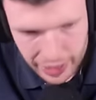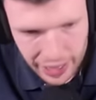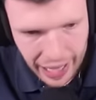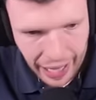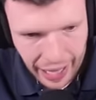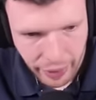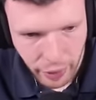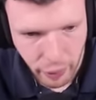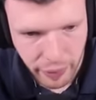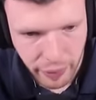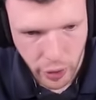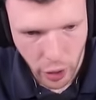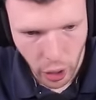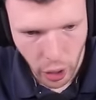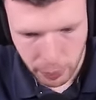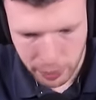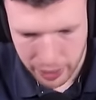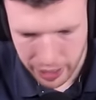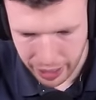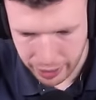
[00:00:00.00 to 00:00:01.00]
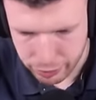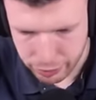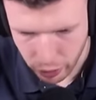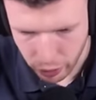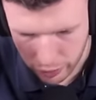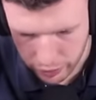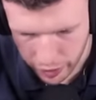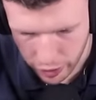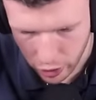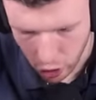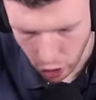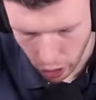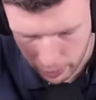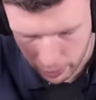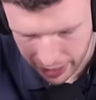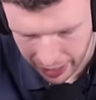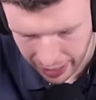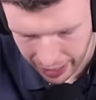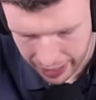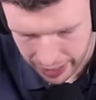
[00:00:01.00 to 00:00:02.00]
Aber wir kommen ran, Freunde. Wir kommen
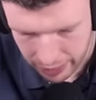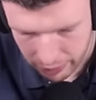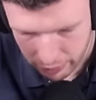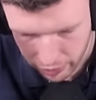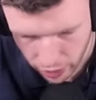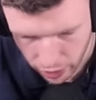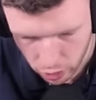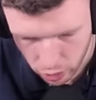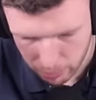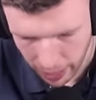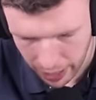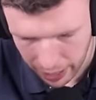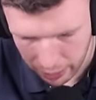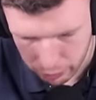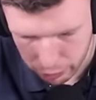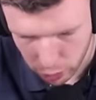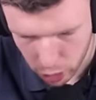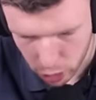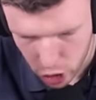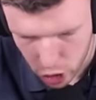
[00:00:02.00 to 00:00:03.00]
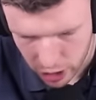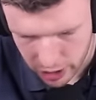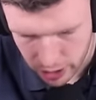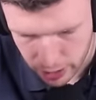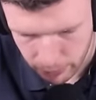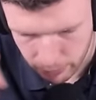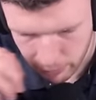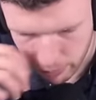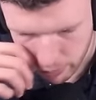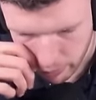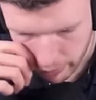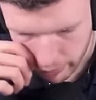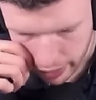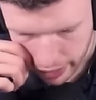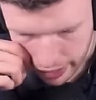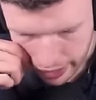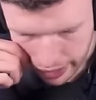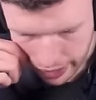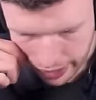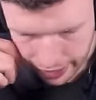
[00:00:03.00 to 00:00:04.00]
ran. Wir machen Fortschritte.
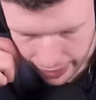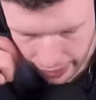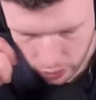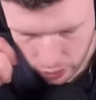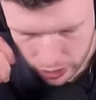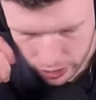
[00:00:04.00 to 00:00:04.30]
Er haut den